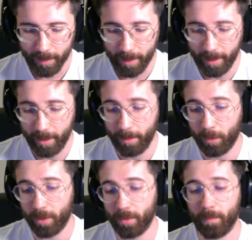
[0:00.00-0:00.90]
Y
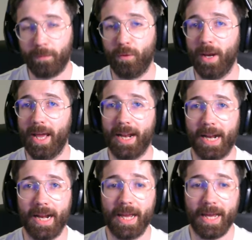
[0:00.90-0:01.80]
bueno, full
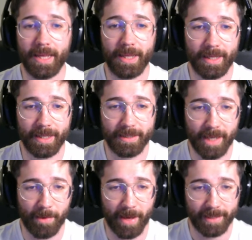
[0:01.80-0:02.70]
RNG de quién se
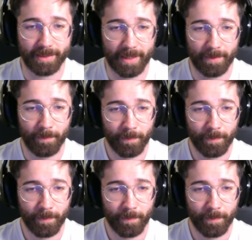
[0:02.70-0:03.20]
lleva esta.